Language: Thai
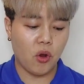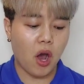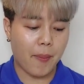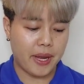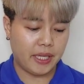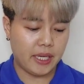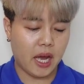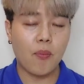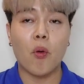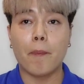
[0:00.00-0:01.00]
โออามานี้นะ
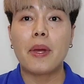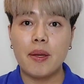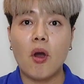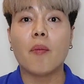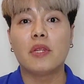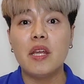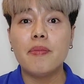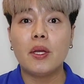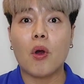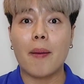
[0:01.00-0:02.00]
ครับผมเป็นน้ำหอมที่
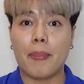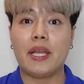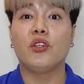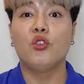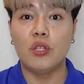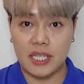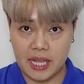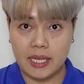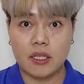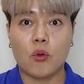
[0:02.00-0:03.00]
มีความเป็นยูนิ
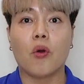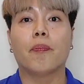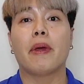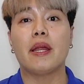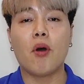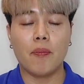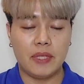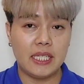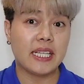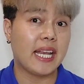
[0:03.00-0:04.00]
เซ็กซ์ทุกคนเป็นน้ำหอม
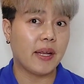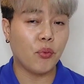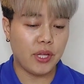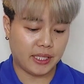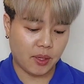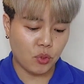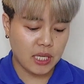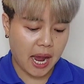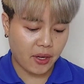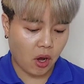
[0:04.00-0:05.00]
ที่ใช้ได้ผู้หญิงทั้งผู้
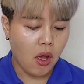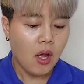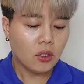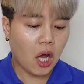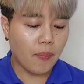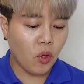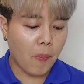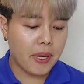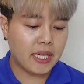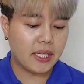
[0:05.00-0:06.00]
ชายเนาะท็อปโน้ต
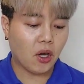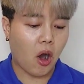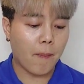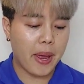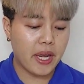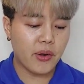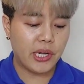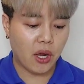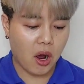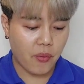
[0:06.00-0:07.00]
เป็นกลิ่นของแมนดาริ
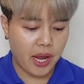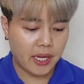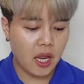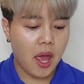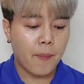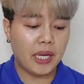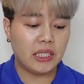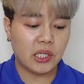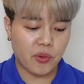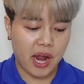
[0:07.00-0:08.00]
นออเรนจ์เพชร
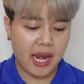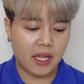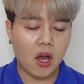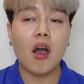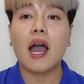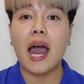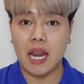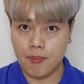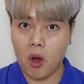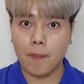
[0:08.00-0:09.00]
จิแกรนแล้วก็คาร์
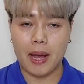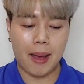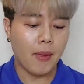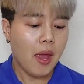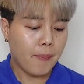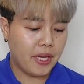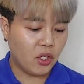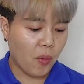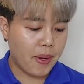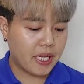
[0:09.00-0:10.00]
ดามอมครับบิล
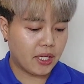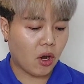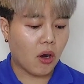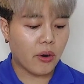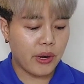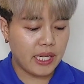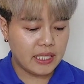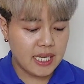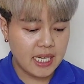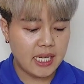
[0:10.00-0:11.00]
โนเป็นกลิ่นของกรีน
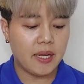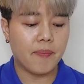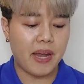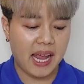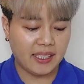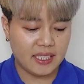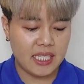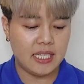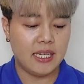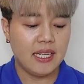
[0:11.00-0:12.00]
ทีแบล็ก
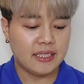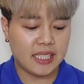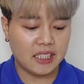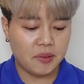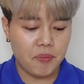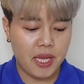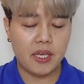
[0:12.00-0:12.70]
ทีจัสมิ